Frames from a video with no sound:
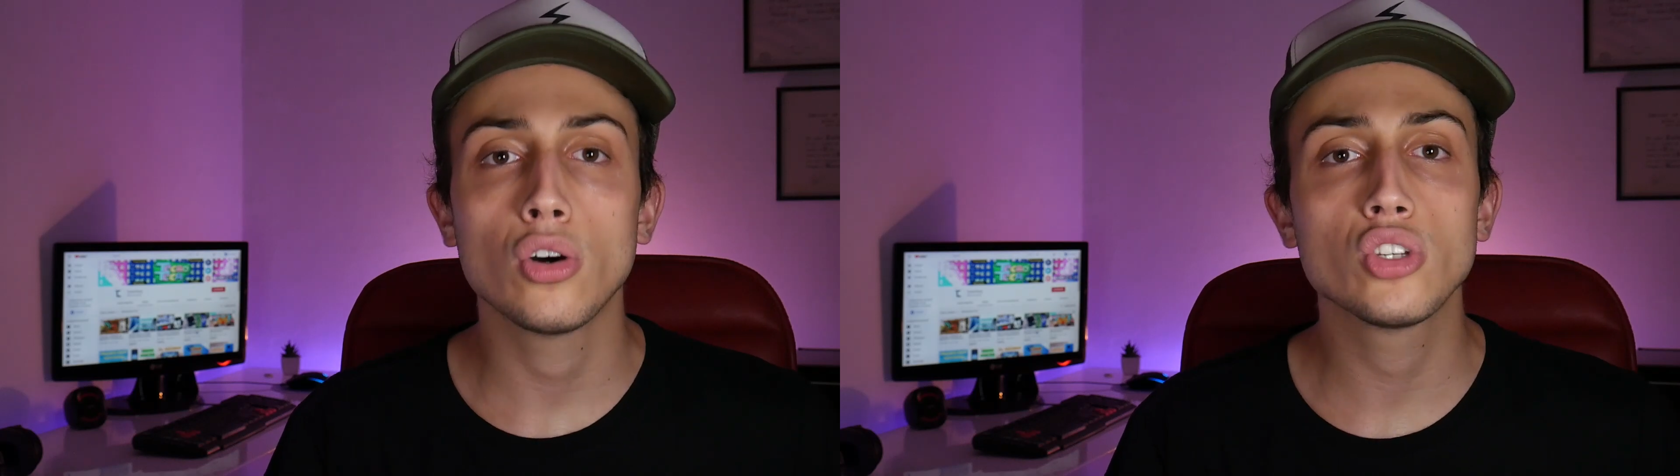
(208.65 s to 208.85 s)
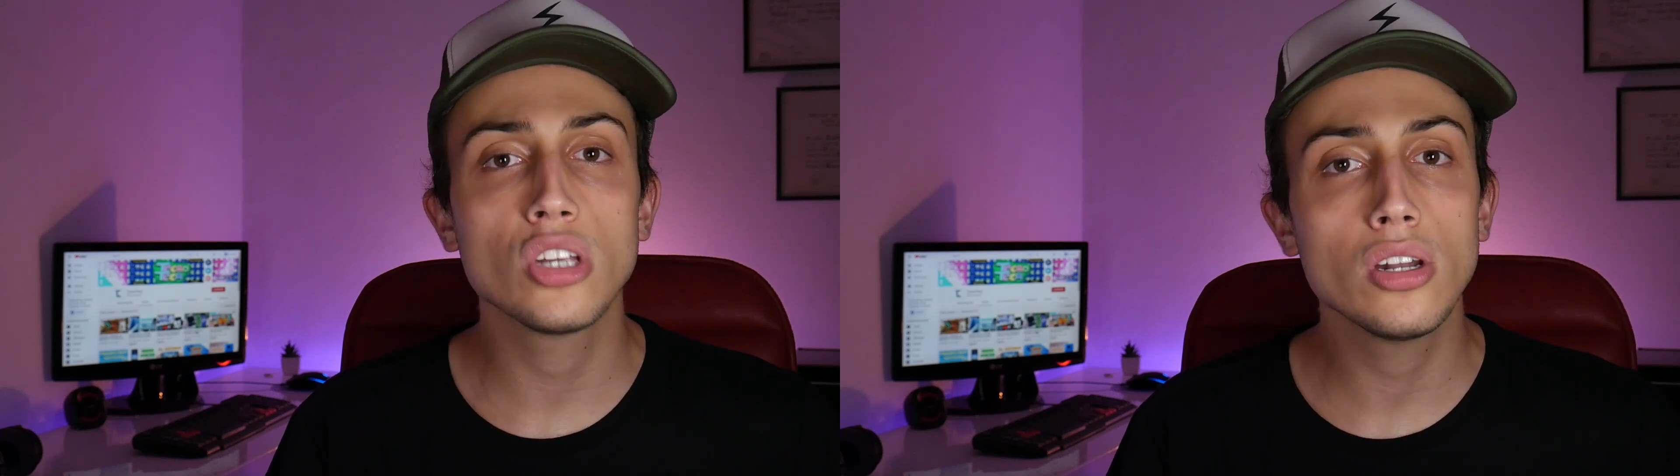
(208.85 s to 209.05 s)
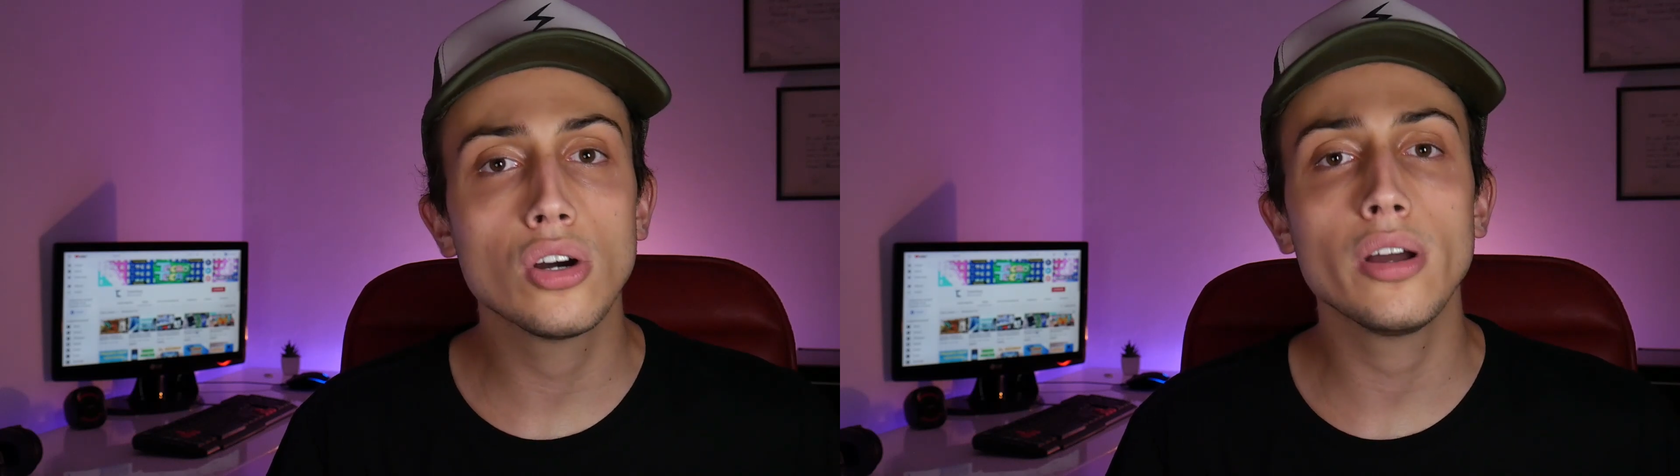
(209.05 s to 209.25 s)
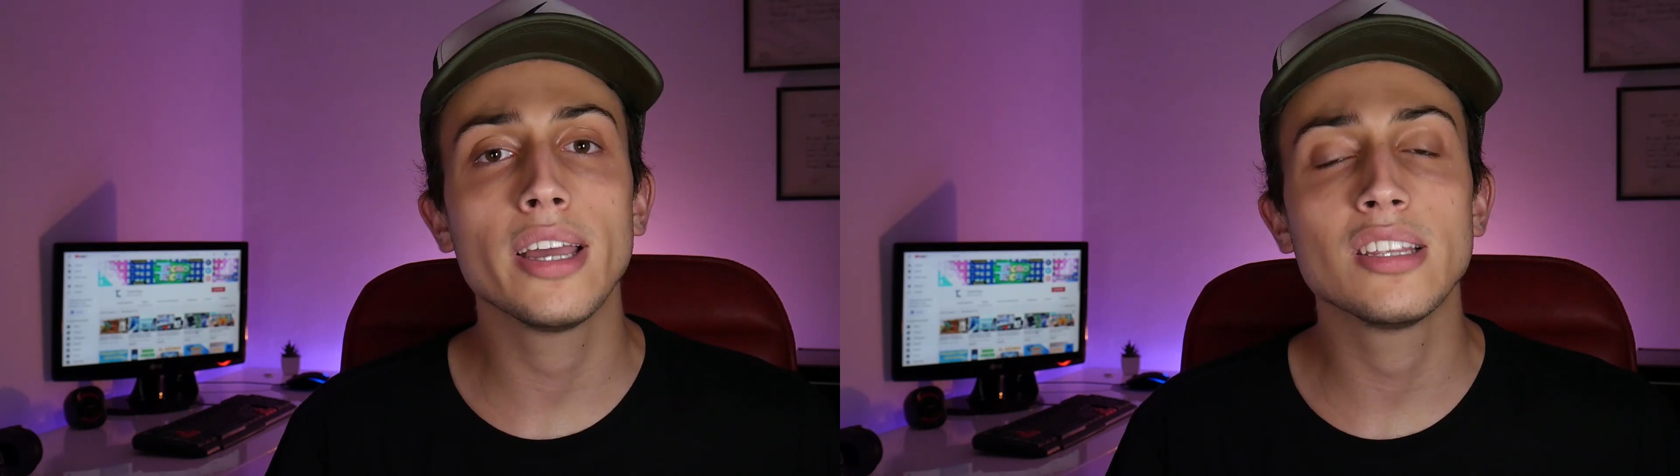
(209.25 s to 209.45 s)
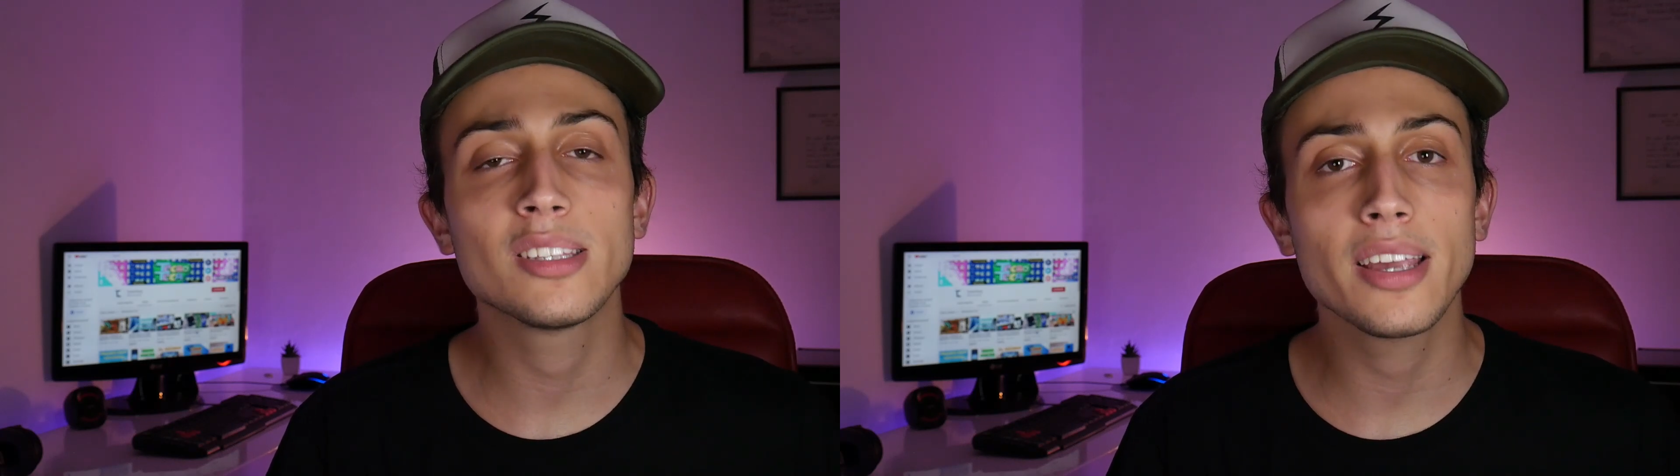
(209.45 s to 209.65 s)
o si no
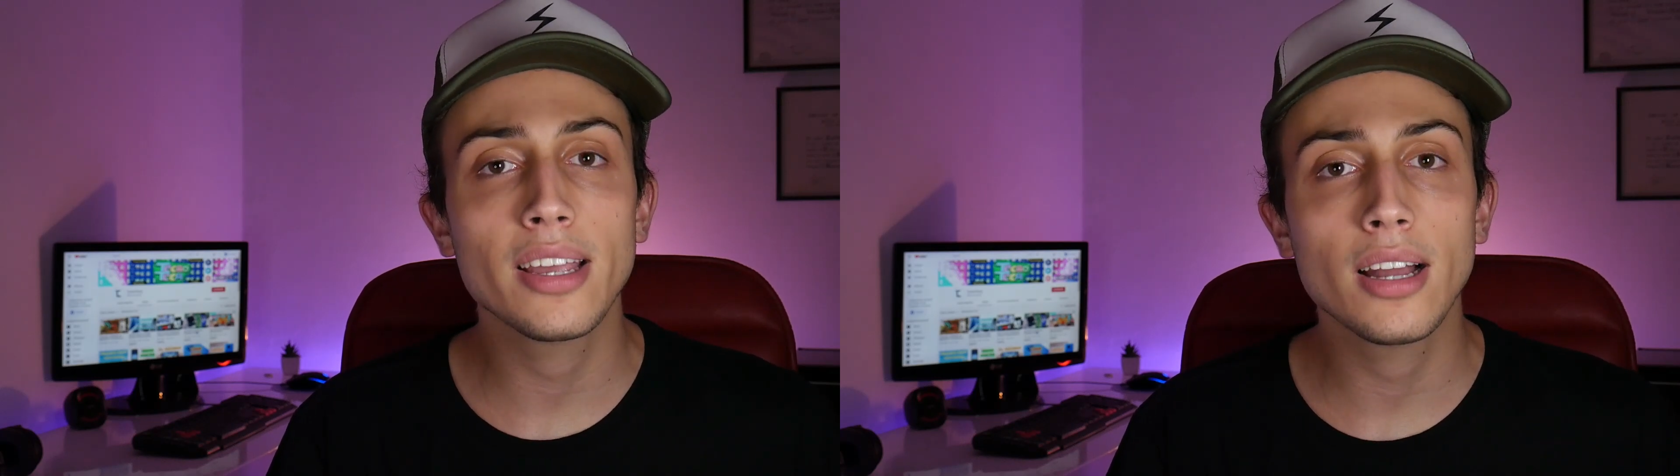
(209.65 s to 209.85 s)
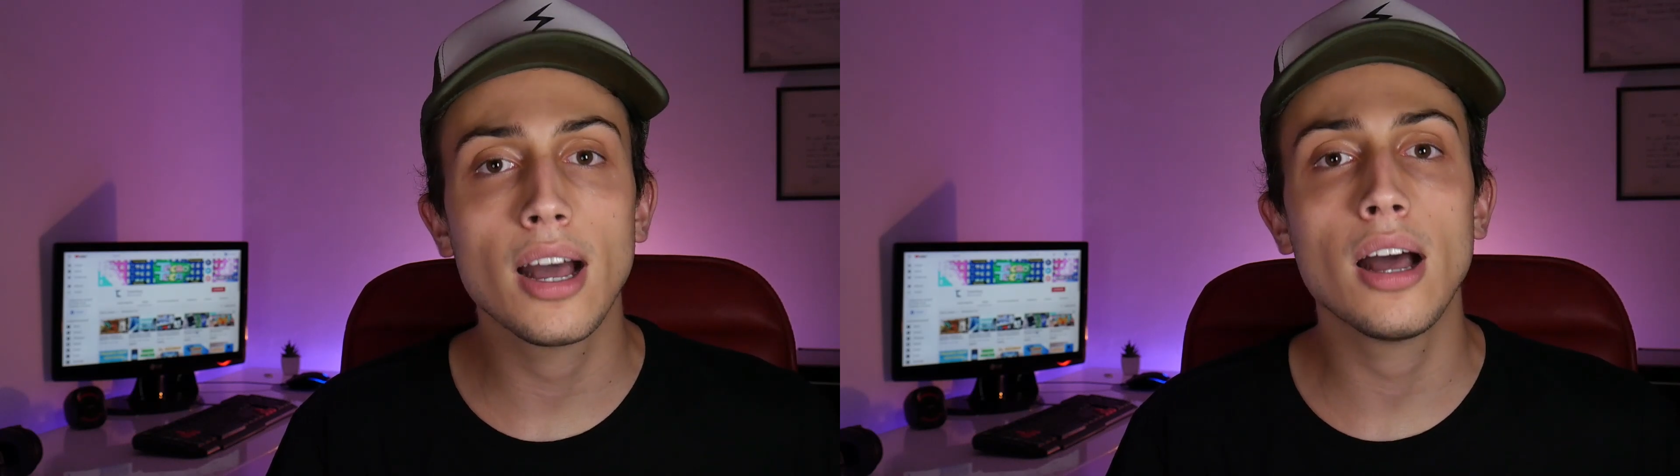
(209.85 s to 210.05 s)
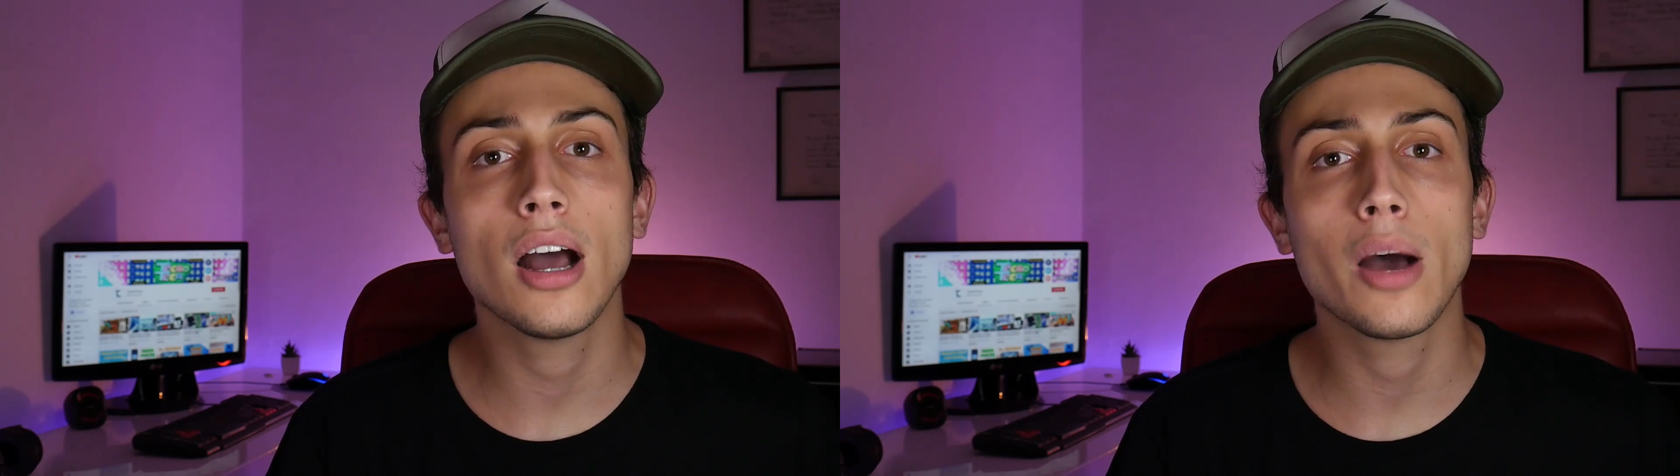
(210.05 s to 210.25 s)
en 6K